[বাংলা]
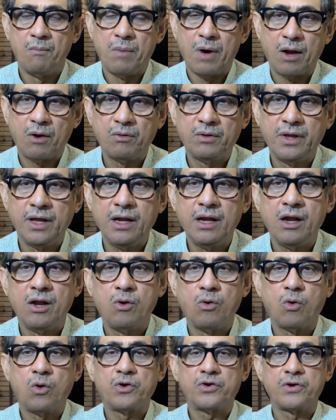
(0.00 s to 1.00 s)
ভারতের
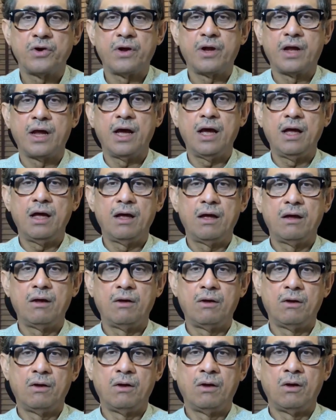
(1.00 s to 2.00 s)
লোকসংখ্যা
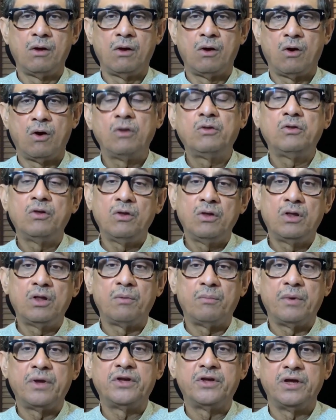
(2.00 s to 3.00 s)
অত্যন্ত
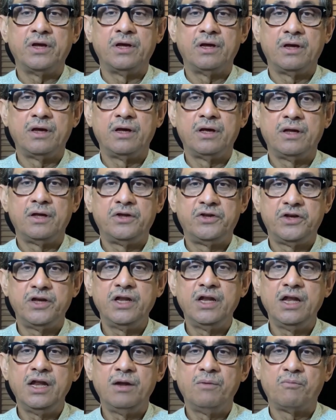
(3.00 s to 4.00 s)
বেশি
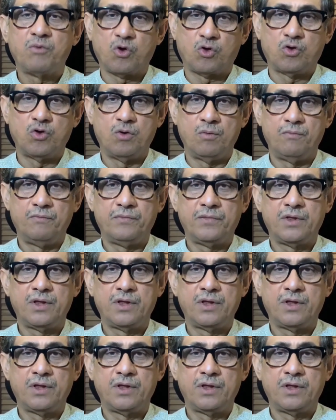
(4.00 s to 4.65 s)
চীন প্রথম